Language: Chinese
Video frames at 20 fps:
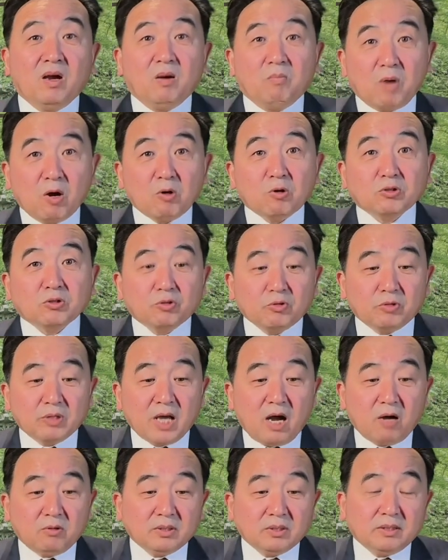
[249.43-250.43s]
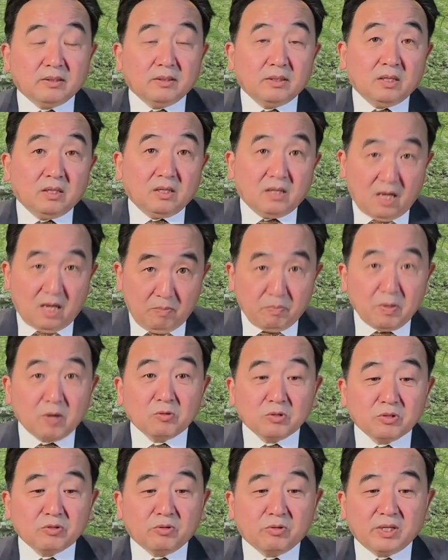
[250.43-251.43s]
包括做药的啊，包
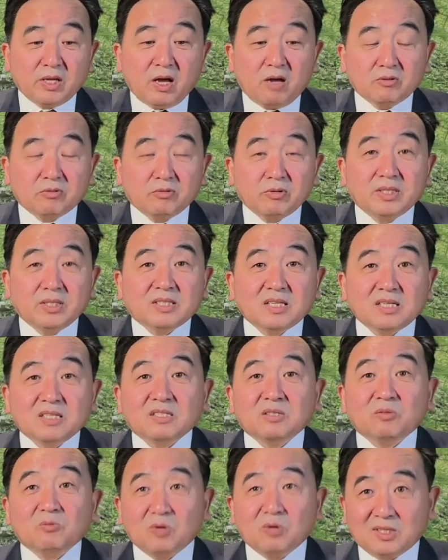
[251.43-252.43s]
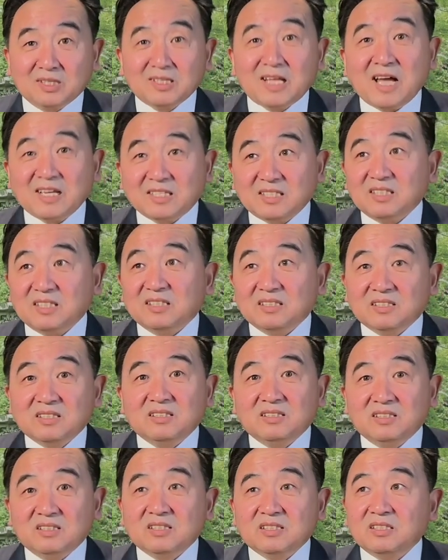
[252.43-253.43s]
括做药，所以这是我跟大家解
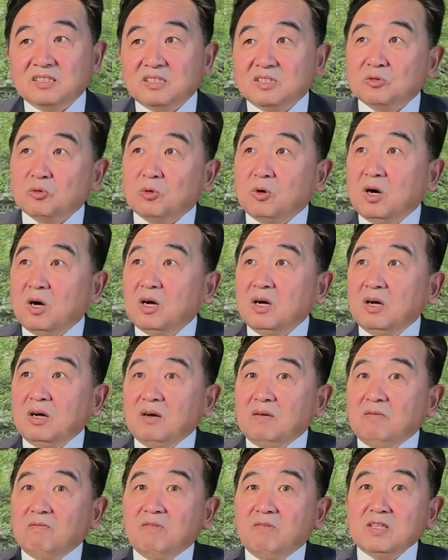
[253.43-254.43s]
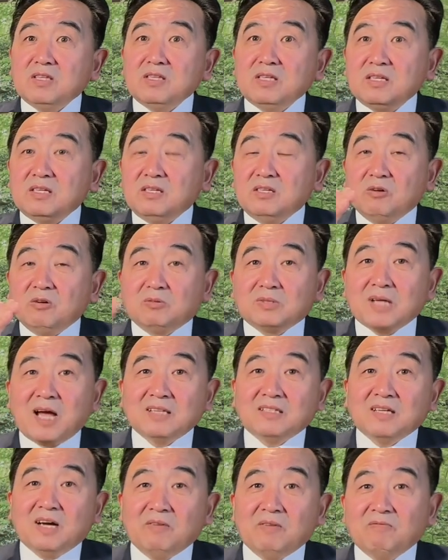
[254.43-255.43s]
释，是说瘟疫有它
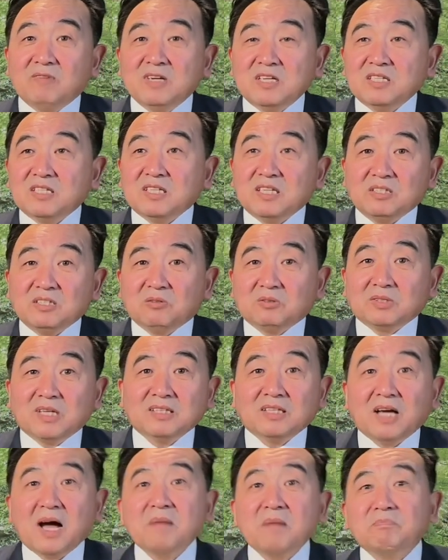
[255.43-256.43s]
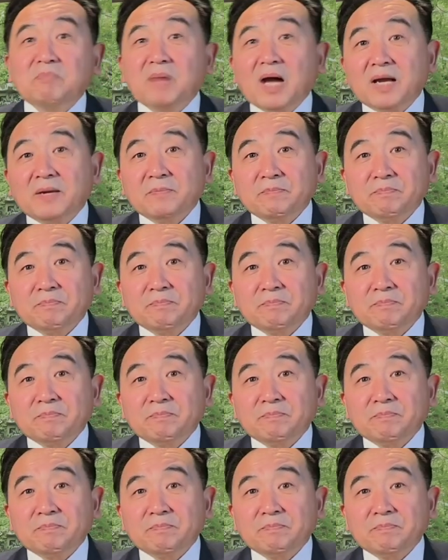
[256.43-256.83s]
的瘟神有它的安排，